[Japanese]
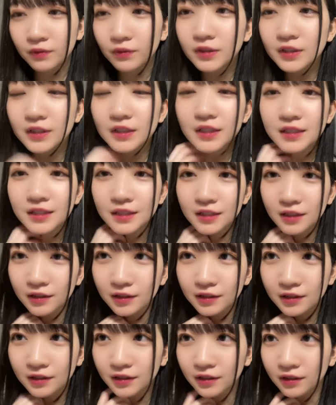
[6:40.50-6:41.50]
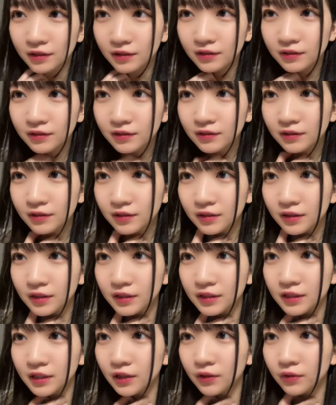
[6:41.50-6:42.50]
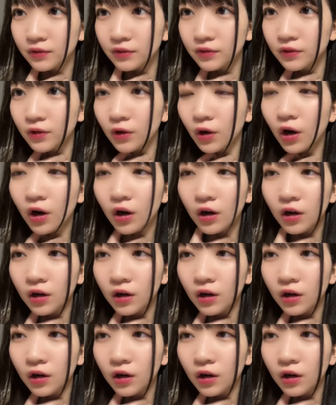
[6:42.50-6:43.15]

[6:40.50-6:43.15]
自転車いいなチキホルあ